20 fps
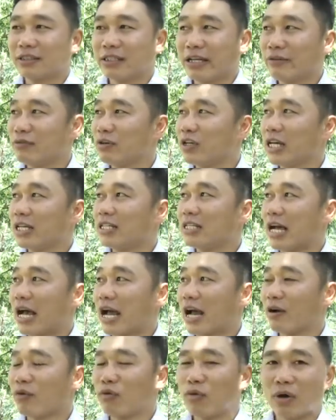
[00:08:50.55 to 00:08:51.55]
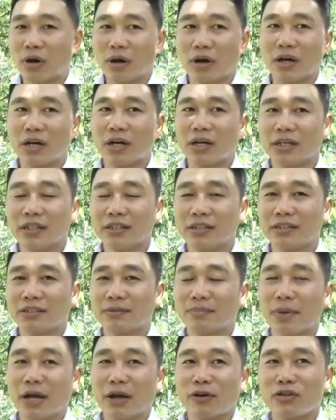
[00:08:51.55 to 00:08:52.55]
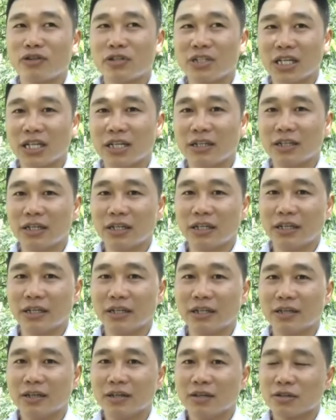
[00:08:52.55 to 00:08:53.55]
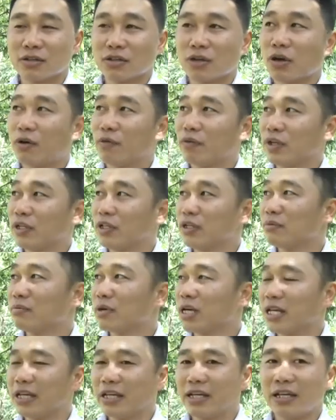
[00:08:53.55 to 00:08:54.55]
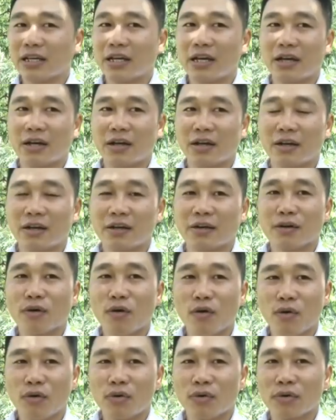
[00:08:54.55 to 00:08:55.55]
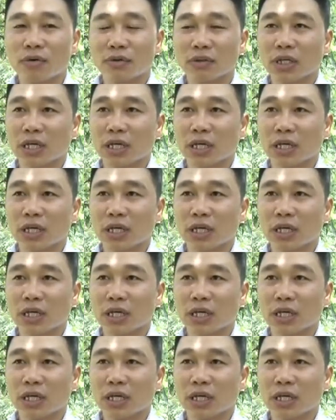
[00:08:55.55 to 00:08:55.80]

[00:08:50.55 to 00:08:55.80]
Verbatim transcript: theo như đánh giá của ờ, bà con nhân dân thì so với trồng cây ờ, ngô,